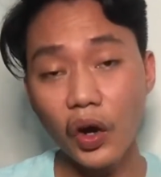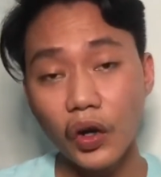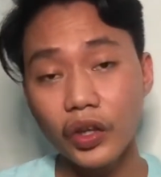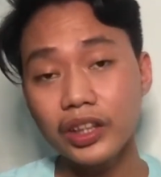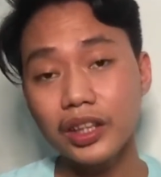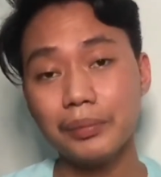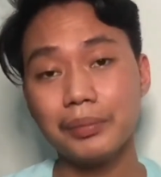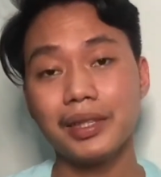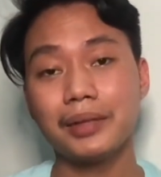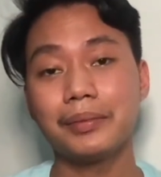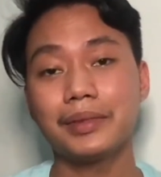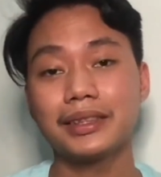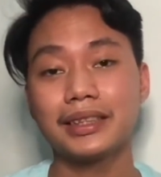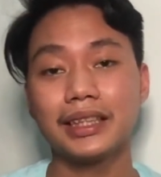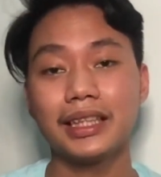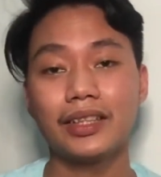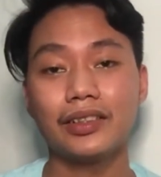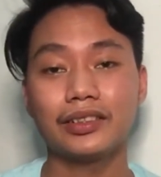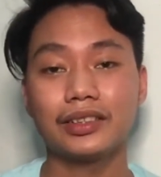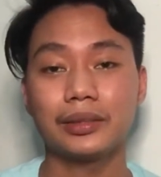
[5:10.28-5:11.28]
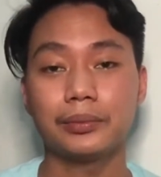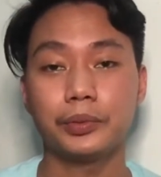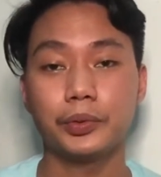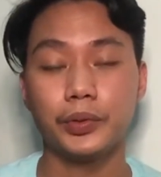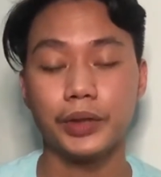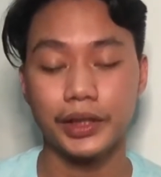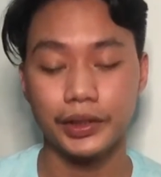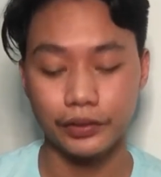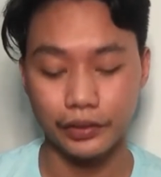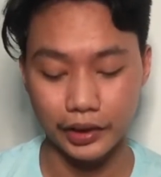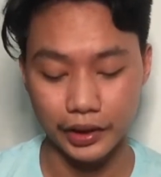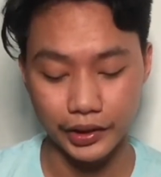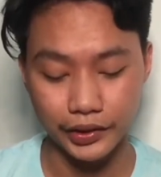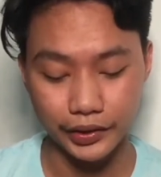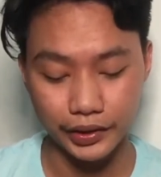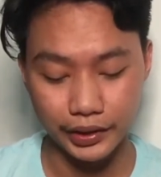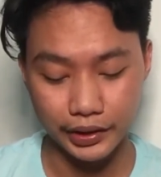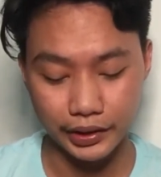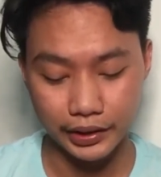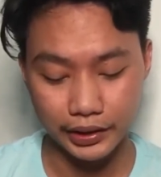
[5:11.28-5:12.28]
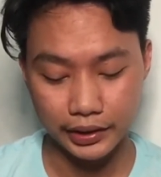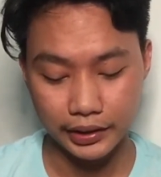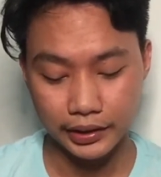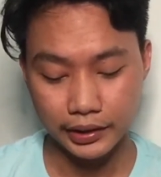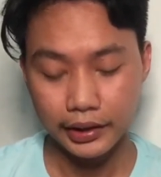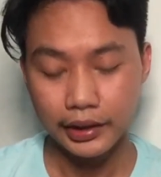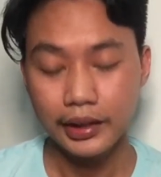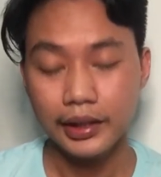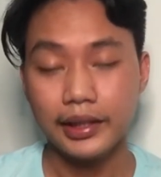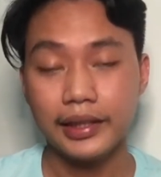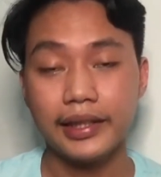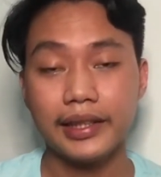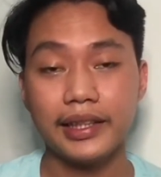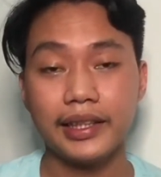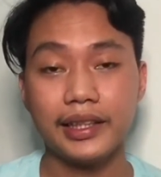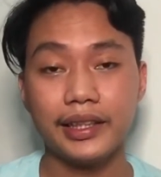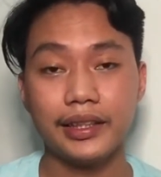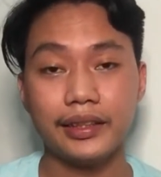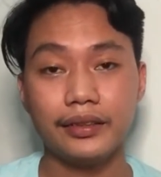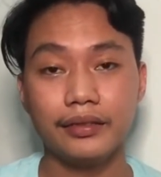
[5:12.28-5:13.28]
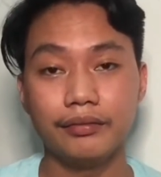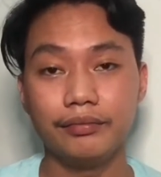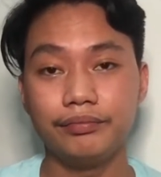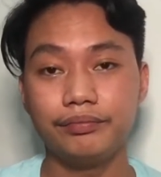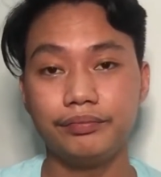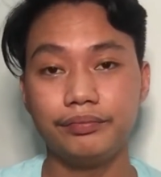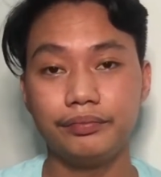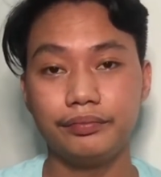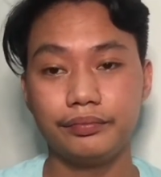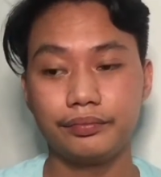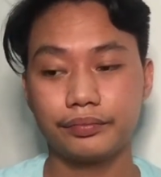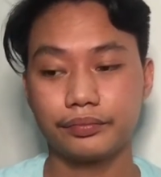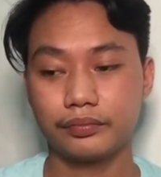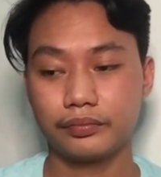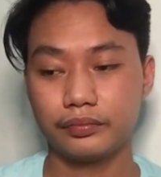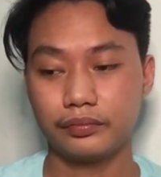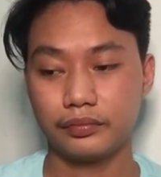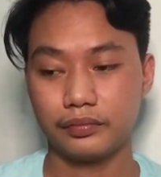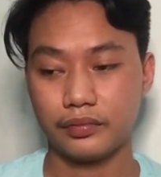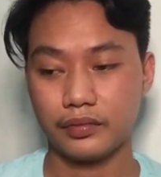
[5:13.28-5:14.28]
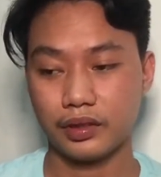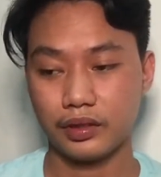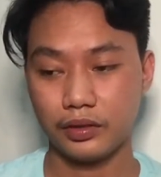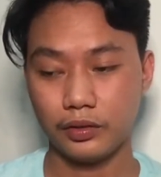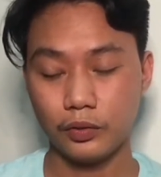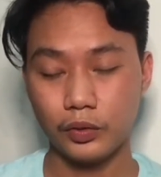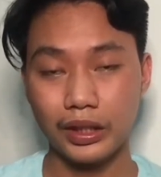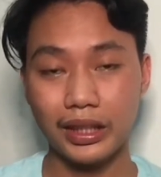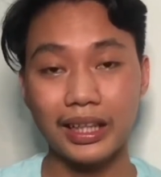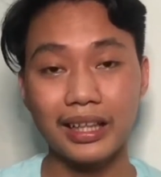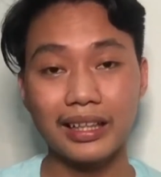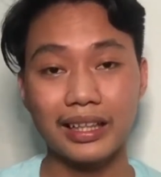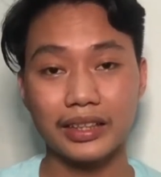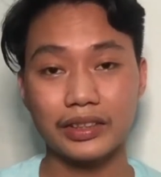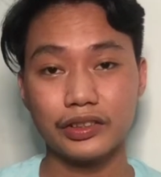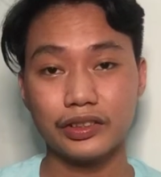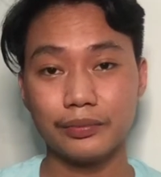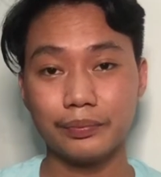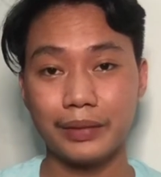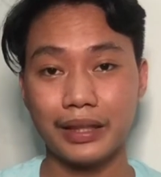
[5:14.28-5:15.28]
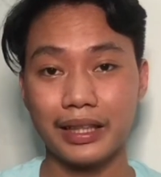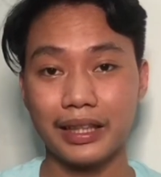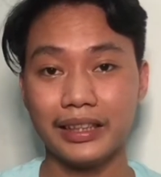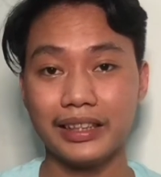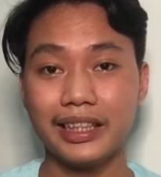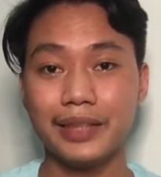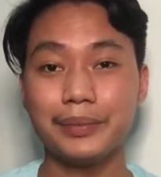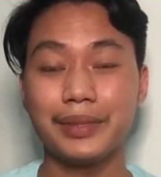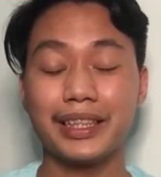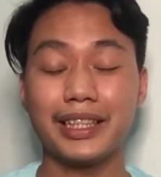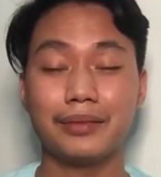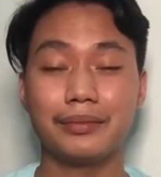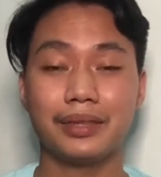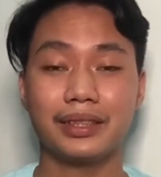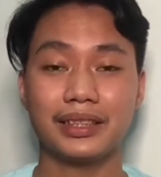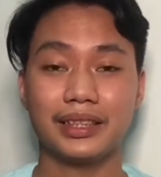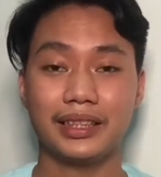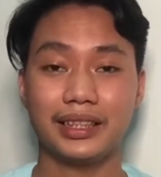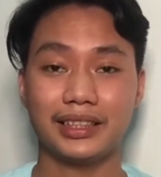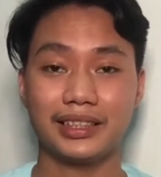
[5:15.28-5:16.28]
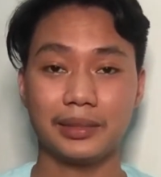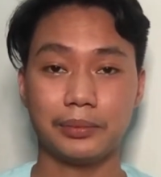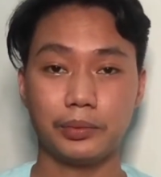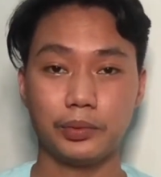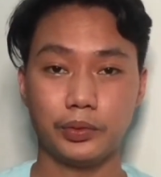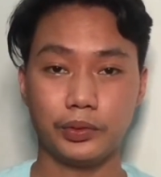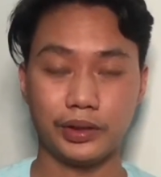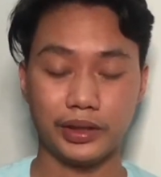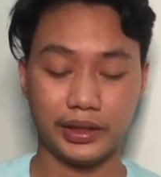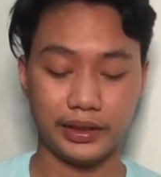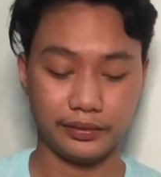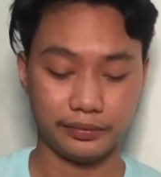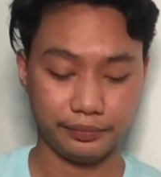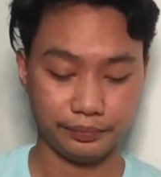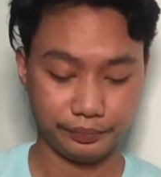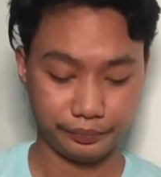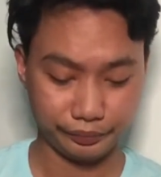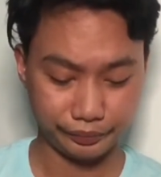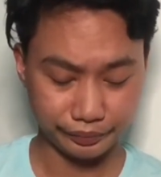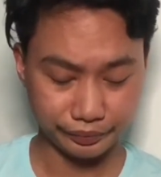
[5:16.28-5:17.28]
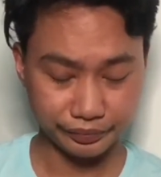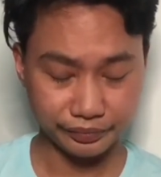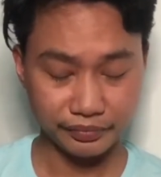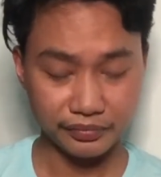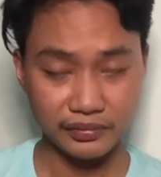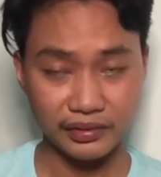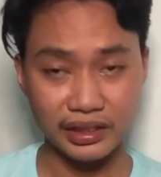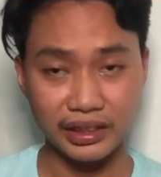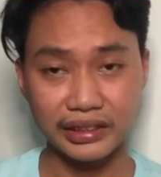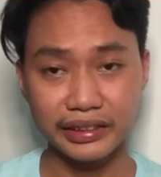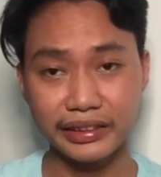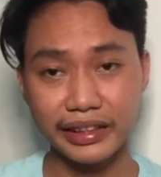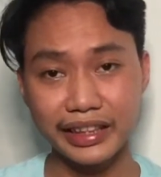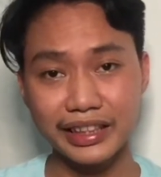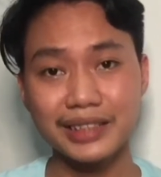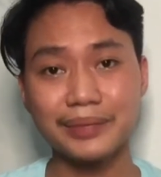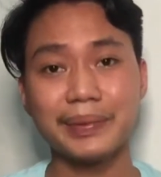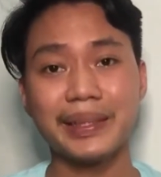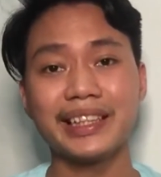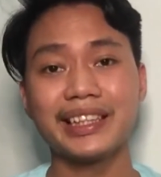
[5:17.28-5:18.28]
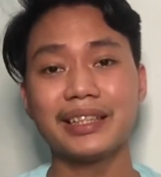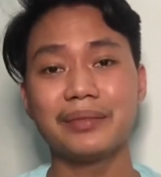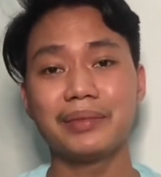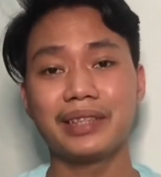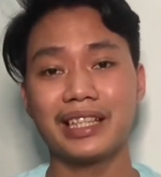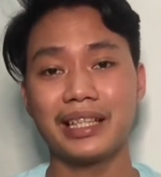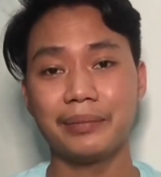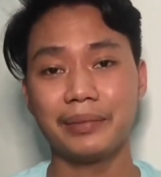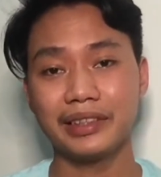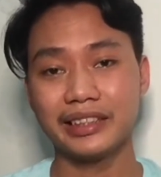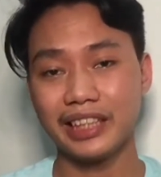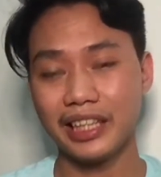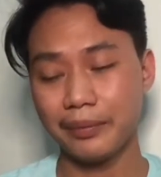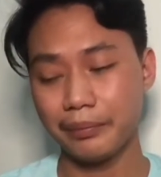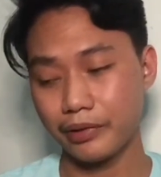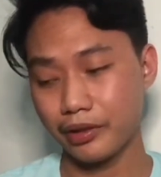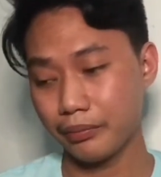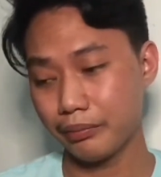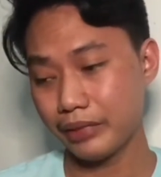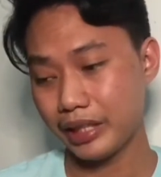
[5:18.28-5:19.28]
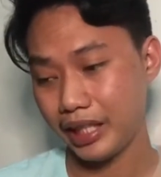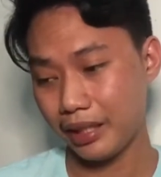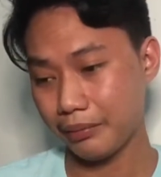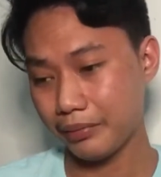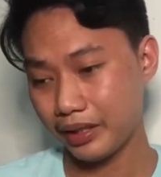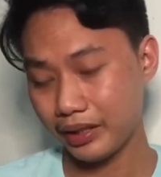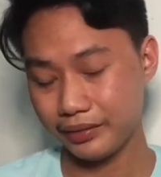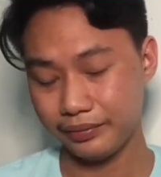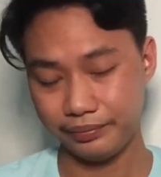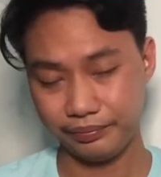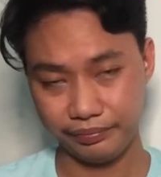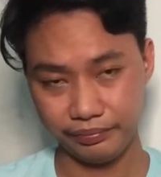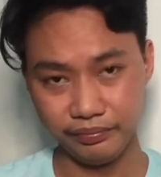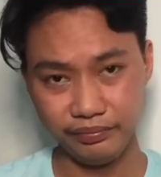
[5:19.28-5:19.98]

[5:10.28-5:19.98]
Oo naman, masaya ako sa buhay ko ngayon. And walang rason para hindi maging masaya sa buhay despite na marami tayong problema